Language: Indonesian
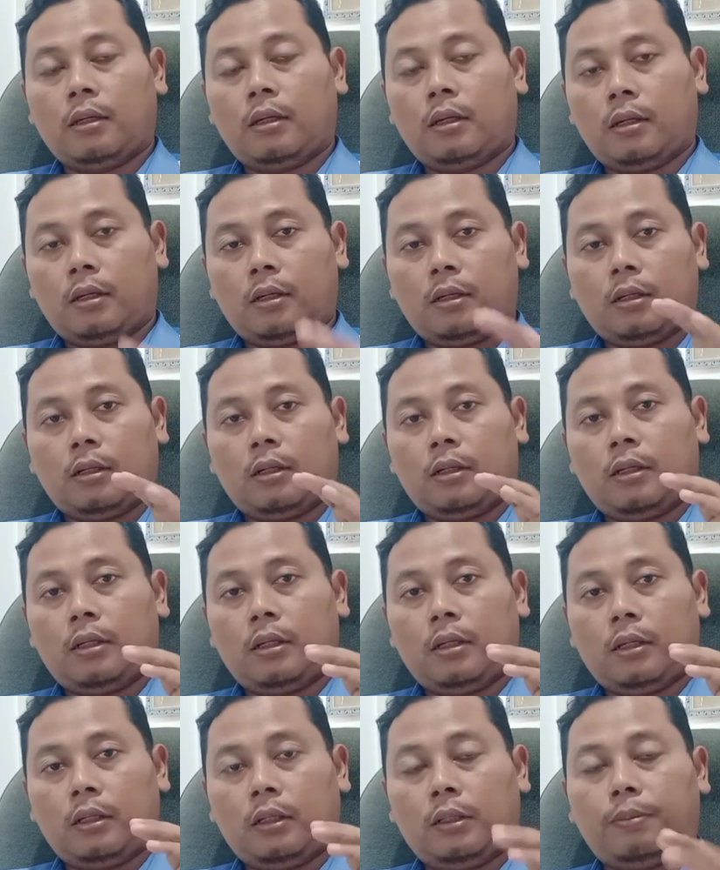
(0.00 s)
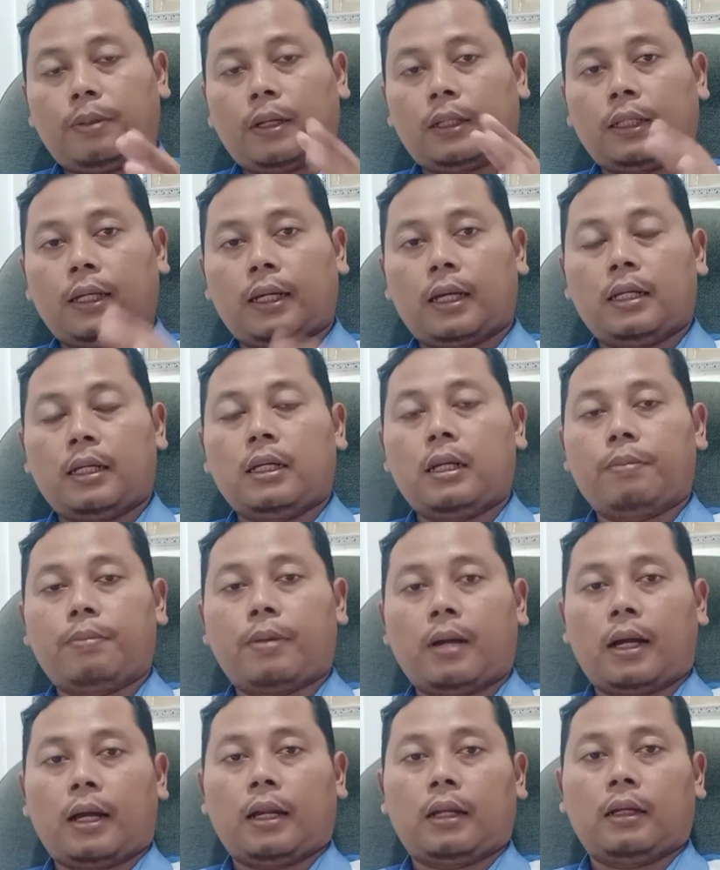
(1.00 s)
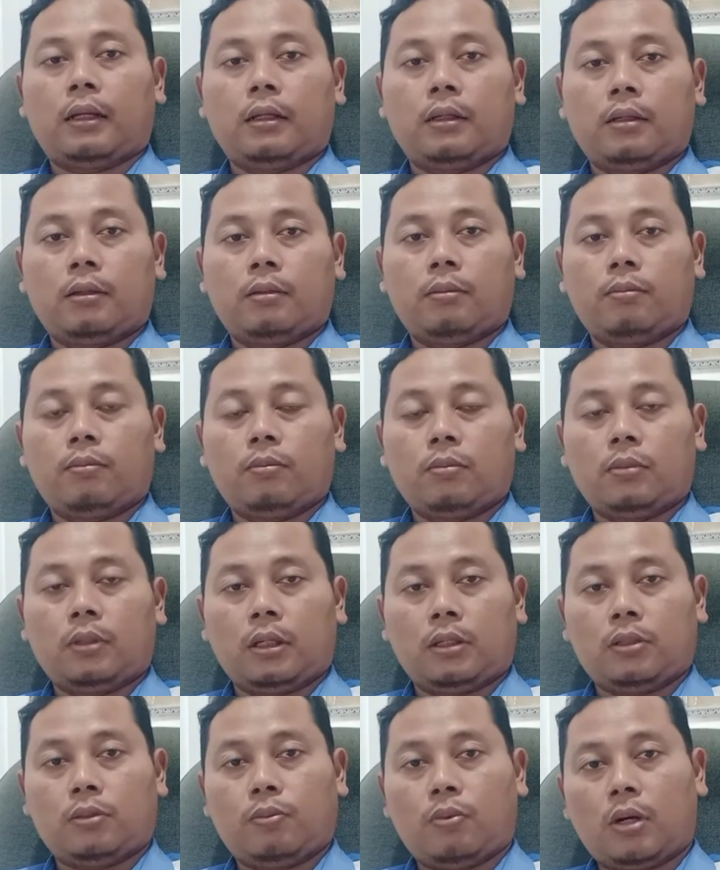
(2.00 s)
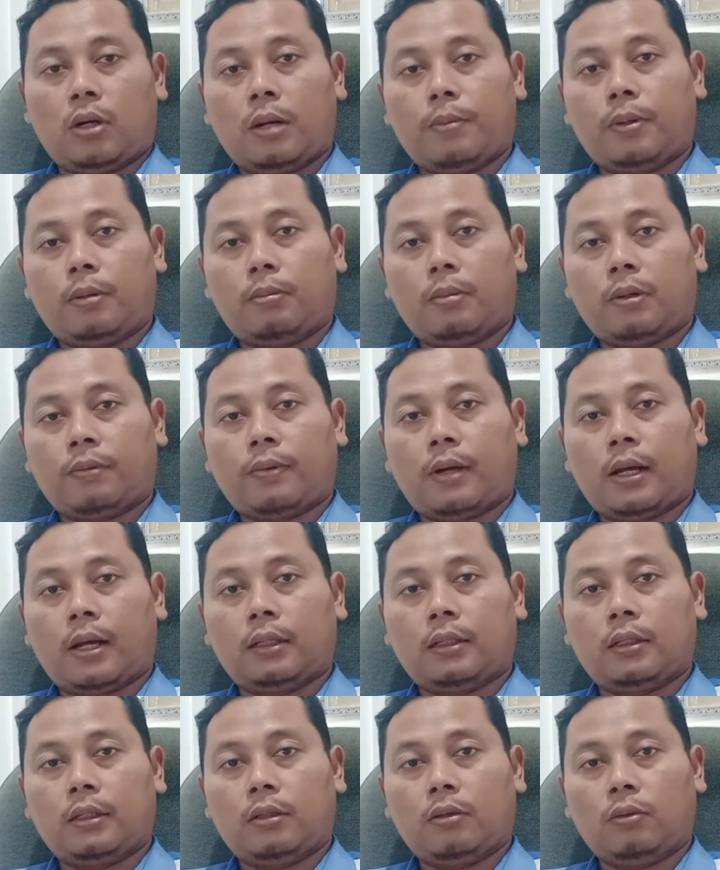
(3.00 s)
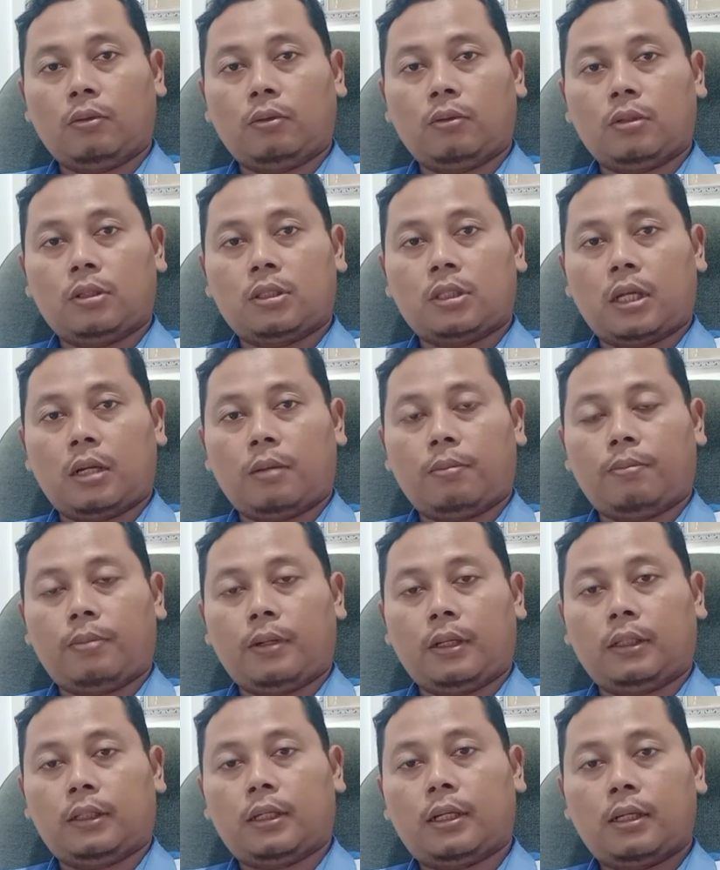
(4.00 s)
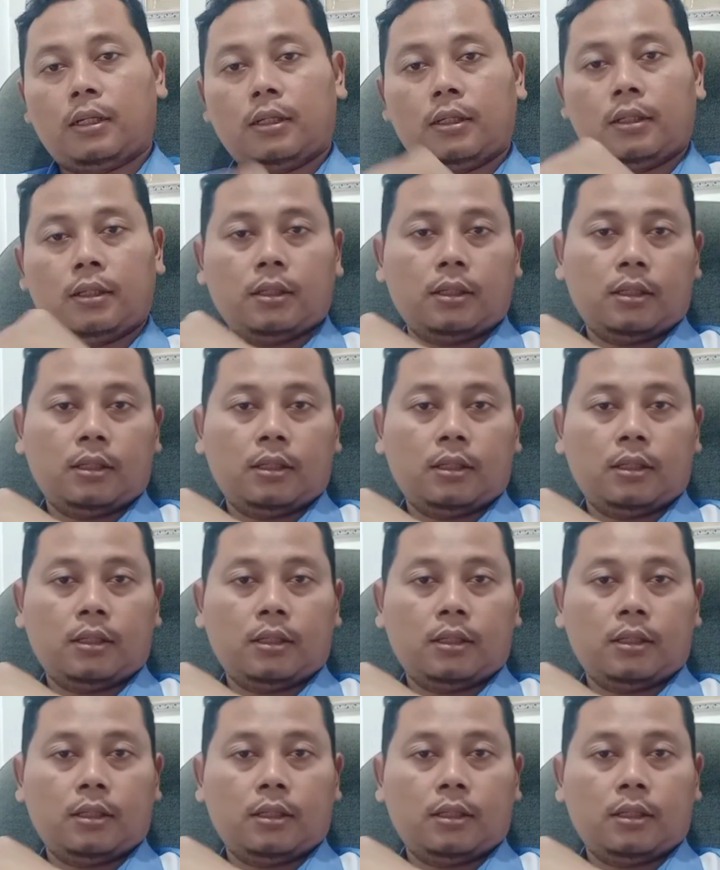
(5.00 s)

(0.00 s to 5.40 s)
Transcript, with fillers: e, dipraktekkan di lapangan. Dan semoga bermanfaat untuk salam planter